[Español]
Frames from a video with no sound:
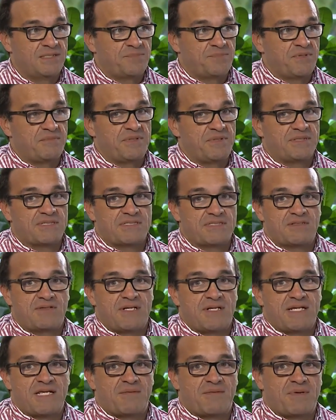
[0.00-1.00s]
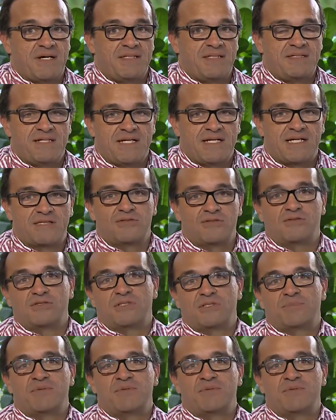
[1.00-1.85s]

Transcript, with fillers: te permite hacer una llamada en directo,